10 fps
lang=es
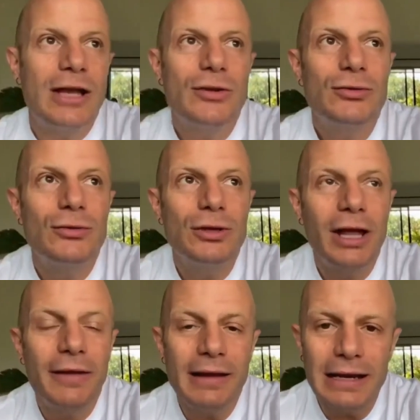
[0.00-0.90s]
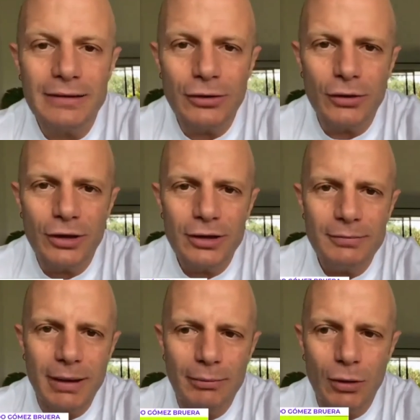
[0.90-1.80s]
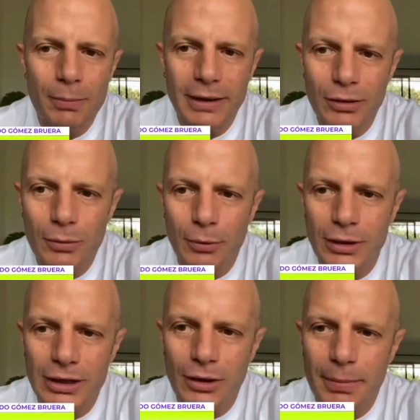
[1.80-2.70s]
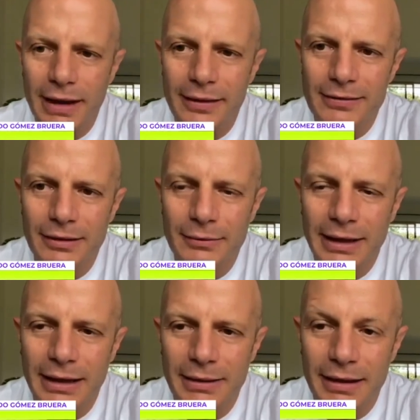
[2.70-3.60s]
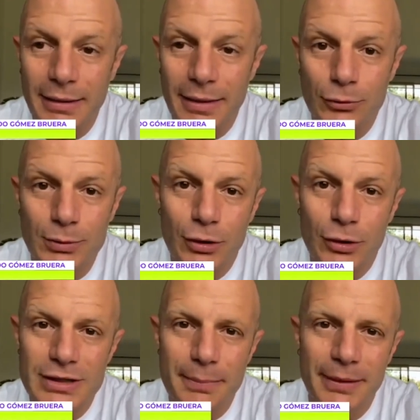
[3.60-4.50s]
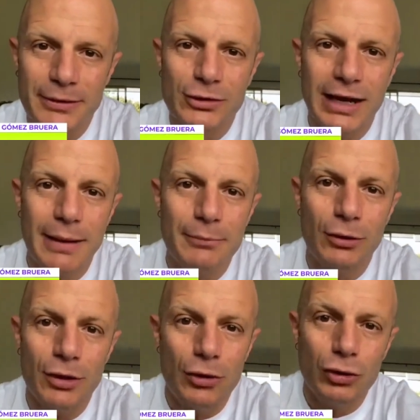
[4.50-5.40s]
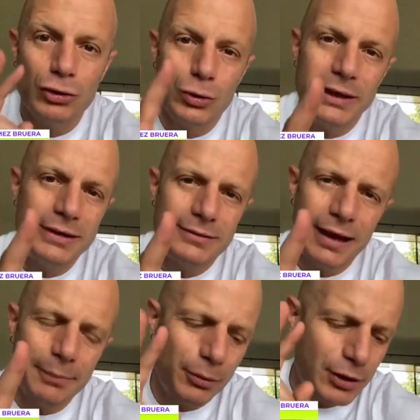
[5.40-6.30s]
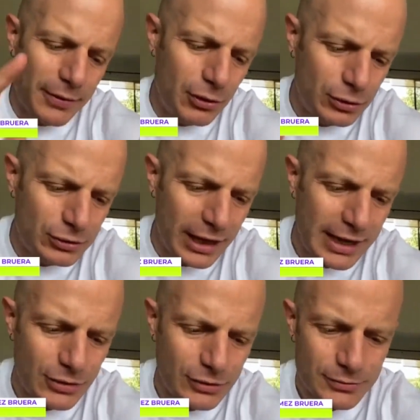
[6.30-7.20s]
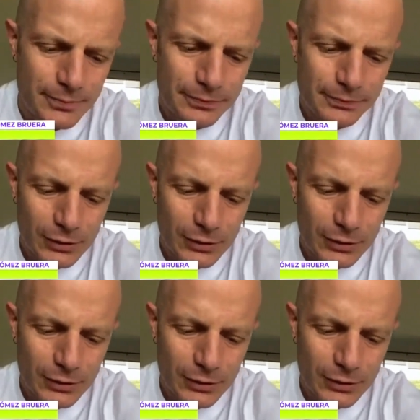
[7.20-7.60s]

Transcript: Hace unos años, un día de elecciones, me habló un partido político para decirme que me daba dos millones de pesos a cambio de dos tweets, apoyándolos a ellos.